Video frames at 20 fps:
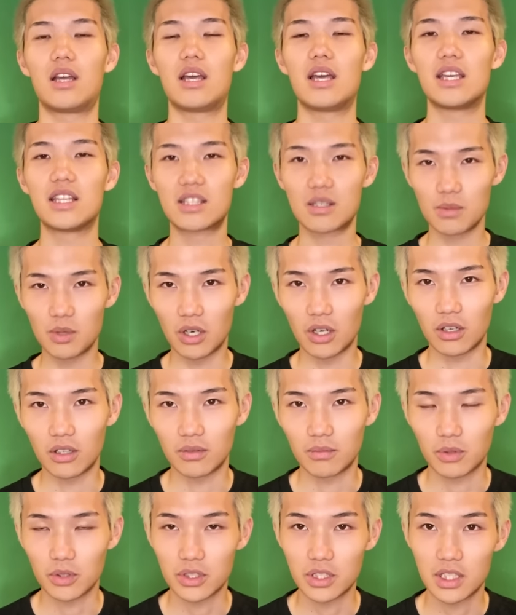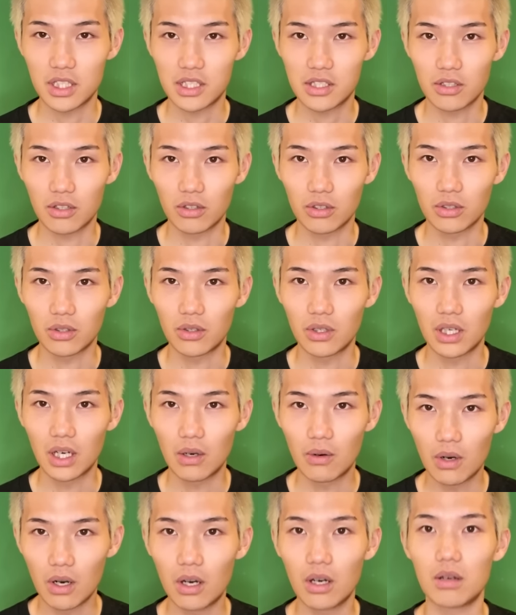いつも、持ちリストの動画
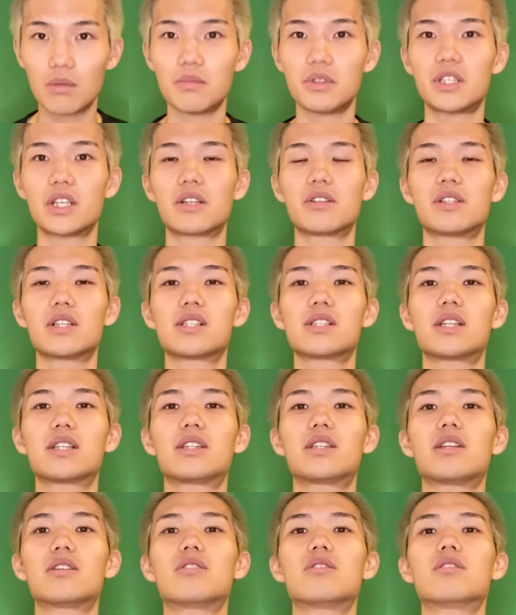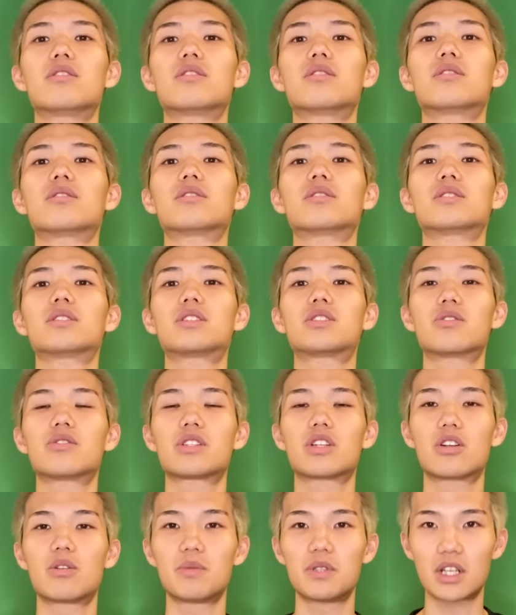を見てくださってる視聴
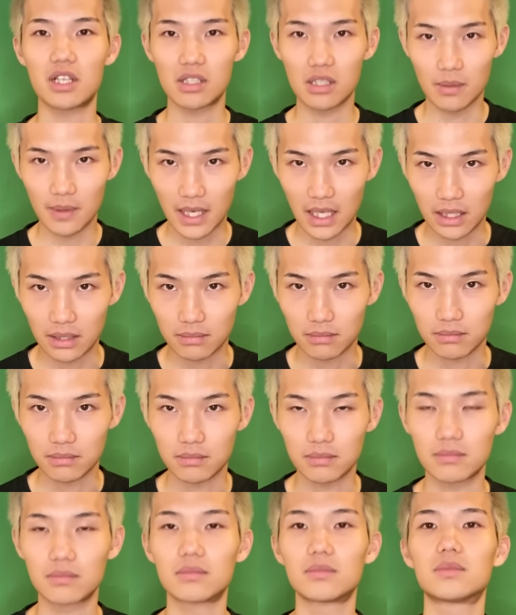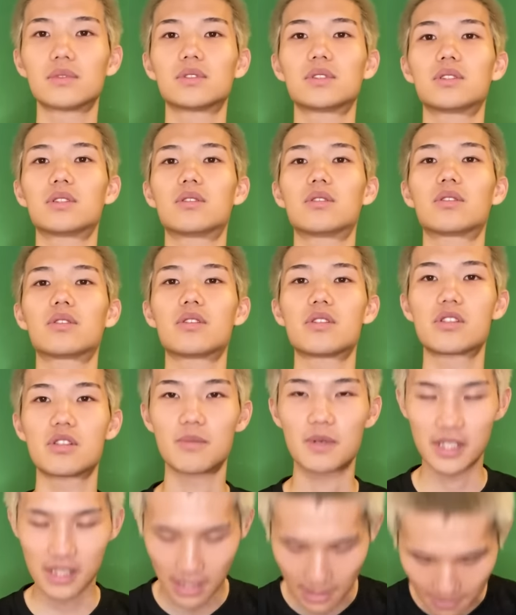者の皆様、本当にすいませ